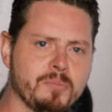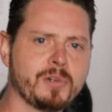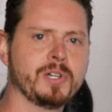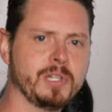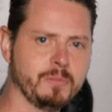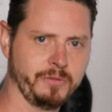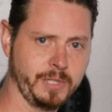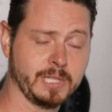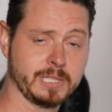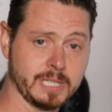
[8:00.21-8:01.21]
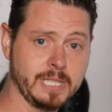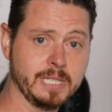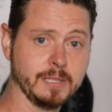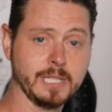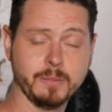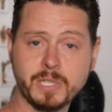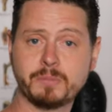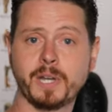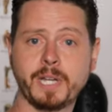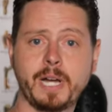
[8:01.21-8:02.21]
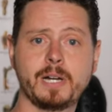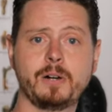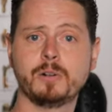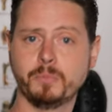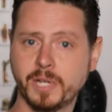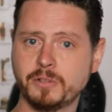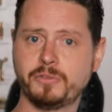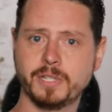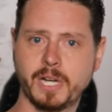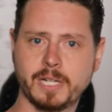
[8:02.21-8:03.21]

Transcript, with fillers: immer, immer wieder trainieren, damit man nachher auch einen Benefit